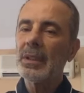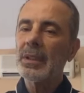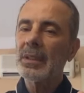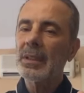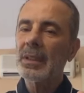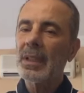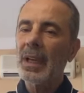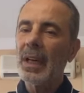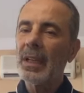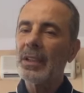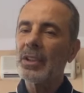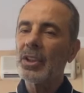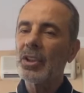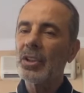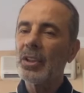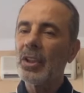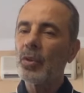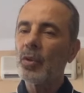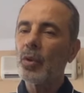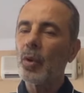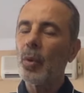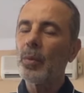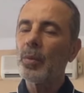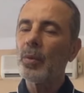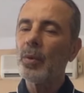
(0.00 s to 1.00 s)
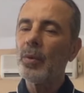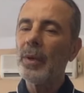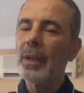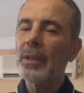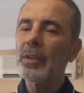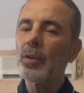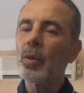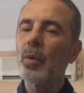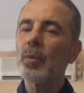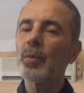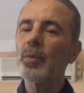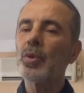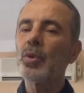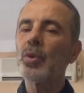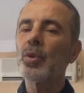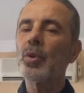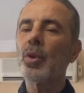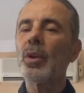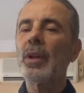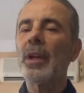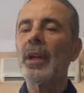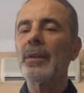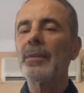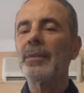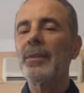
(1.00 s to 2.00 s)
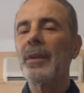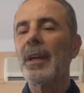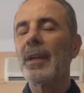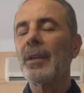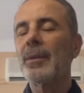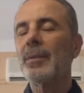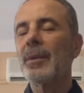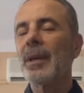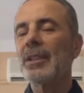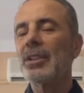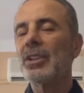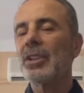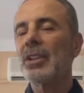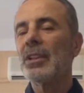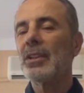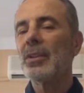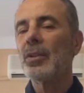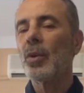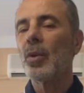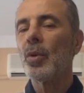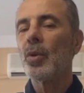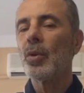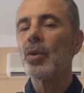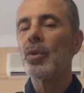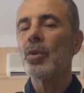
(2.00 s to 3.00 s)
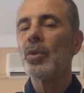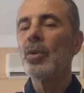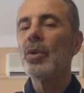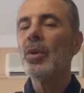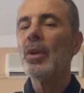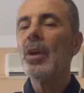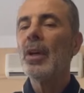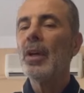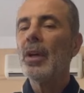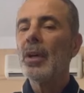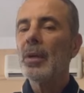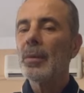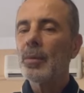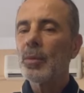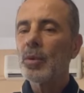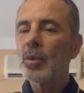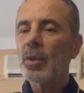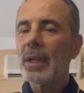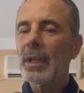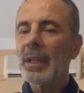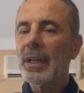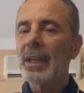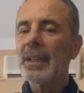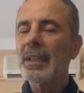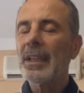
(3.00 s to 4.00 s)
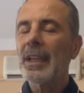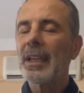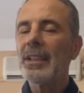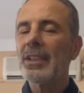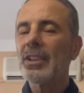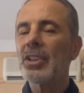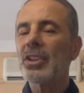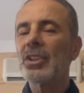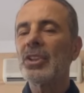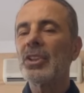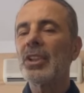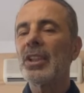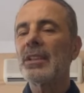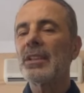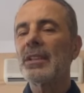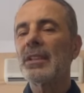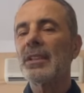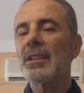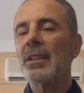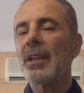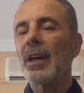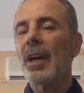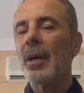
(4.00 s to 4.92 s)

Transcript: sağ içinde toplu ve topsuz olarak Fenerbahçe'nin oyununu mutlaka geliştirecektir.